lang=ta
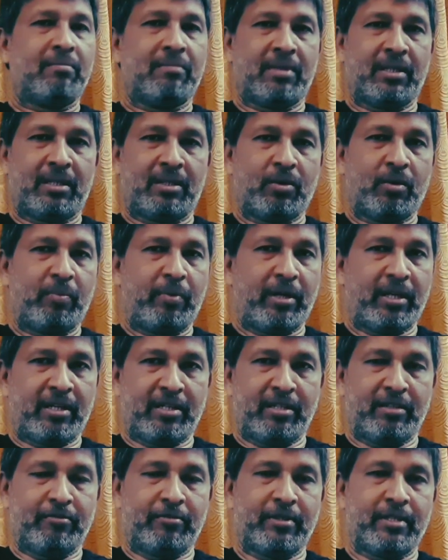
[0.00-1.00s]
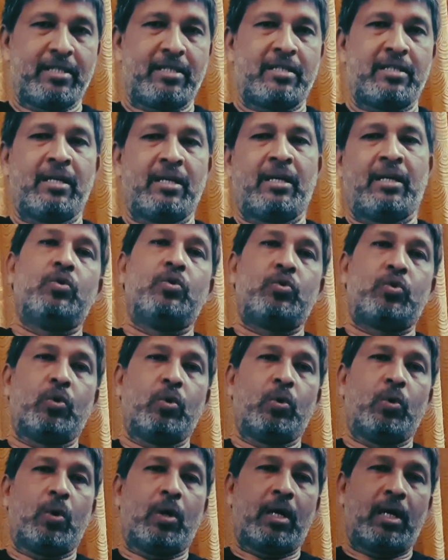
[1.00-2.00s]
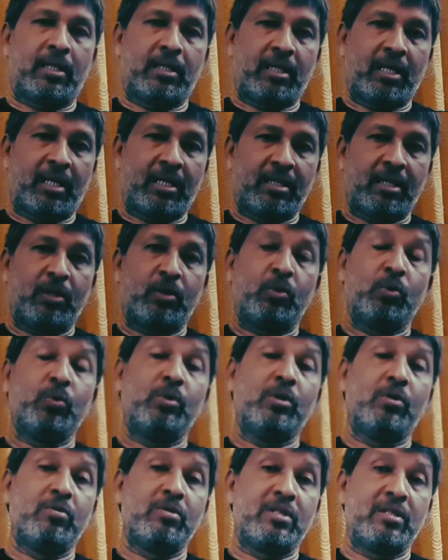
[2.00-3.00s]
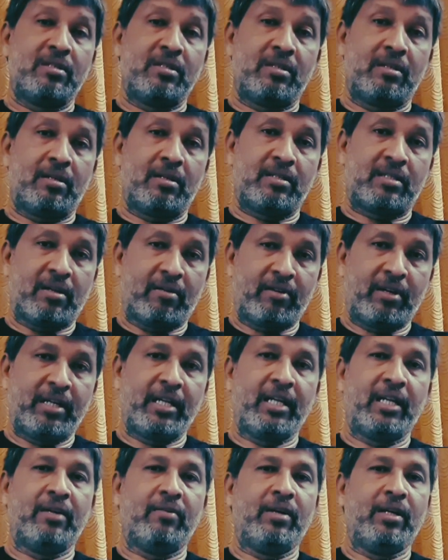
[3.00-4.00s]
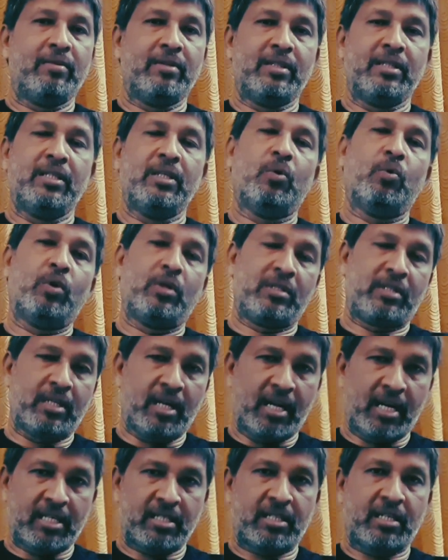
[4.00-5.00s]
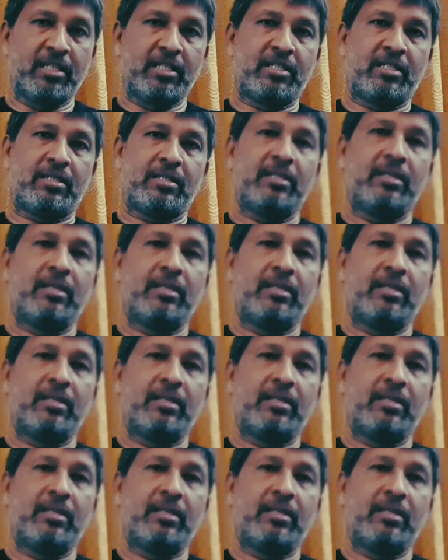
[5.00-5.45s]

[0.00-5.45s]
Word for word: பட் ஒப்பீனியன் டிஃபர்ஸ் ஸோ அதனால தான் டூ தௌசண்ட் செவன்டீனில் வெளிவந்து ஒரு சில ஆஸ்கர்ஸ்